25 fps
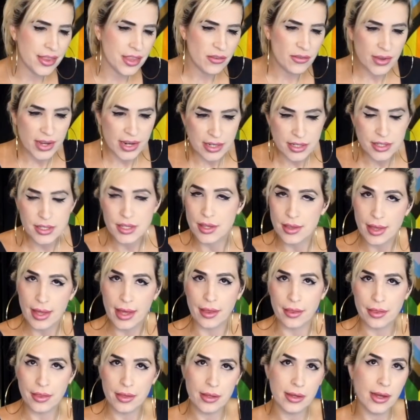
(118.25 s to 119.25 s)

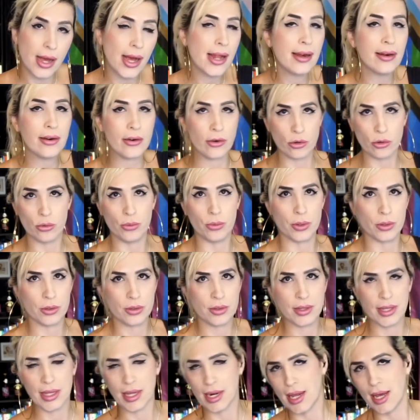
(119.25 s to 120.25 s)
diversidad al rubro
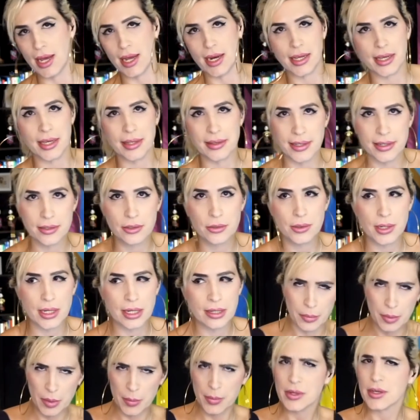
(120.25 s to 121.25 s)
de la arquitectura.
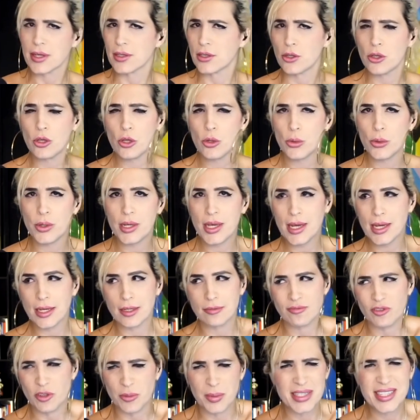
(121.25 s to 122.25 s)
Y primero que todo voy
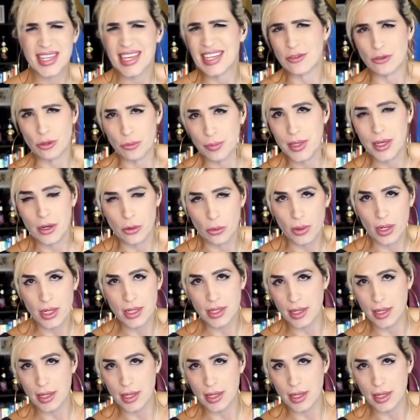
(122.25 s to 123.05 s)
a nomás asumir, Juan,